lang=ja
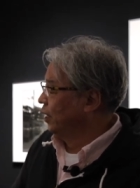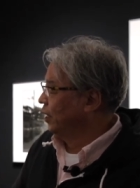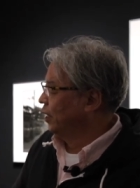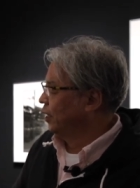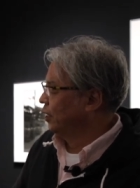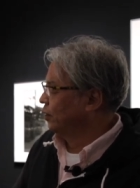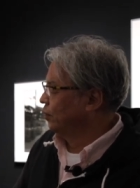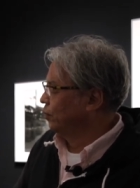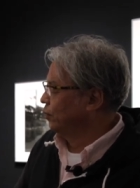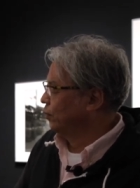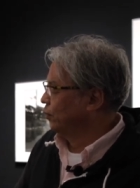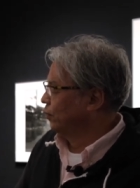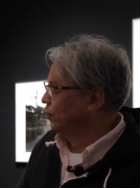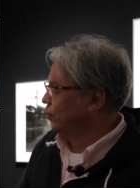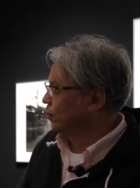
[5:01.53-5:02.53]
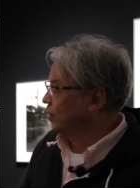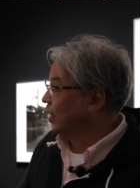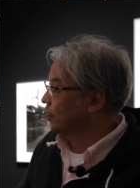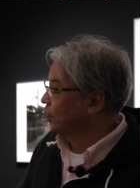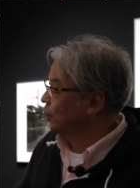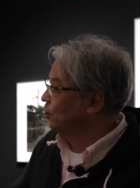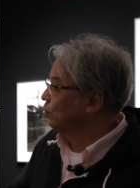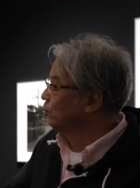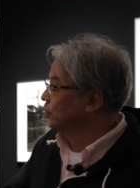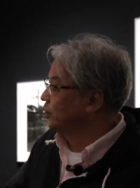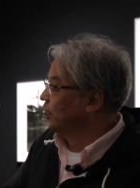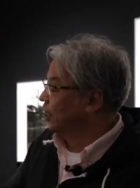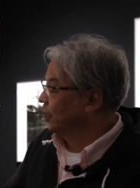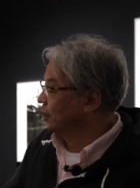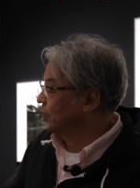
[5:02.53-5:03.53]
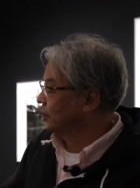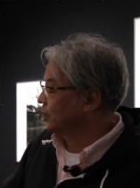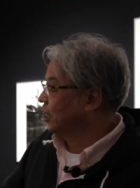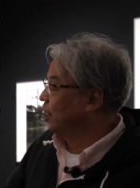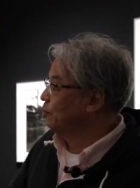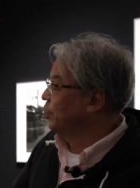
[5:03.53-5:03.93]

えー、っと家庭教師が確かア